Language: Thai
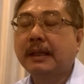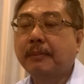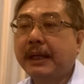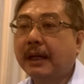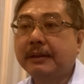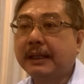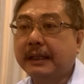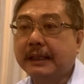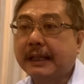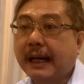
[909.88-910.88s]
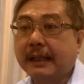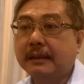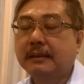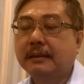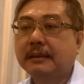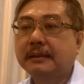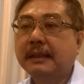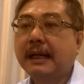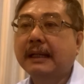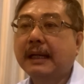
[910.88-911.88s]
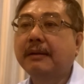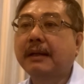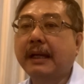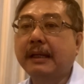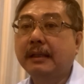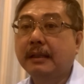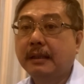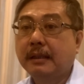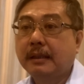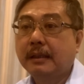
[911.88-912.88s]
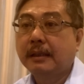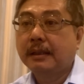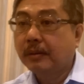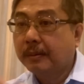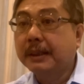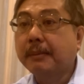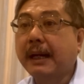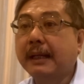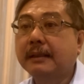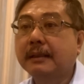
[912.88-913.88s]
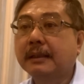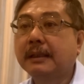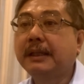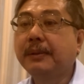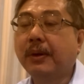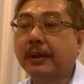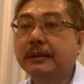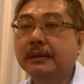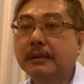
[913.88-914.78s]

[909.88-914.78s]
จะไม่เอาอย่างเด็ดขาดถ้าก้าวไกลร่วมรัฐบาลคือที่โหวต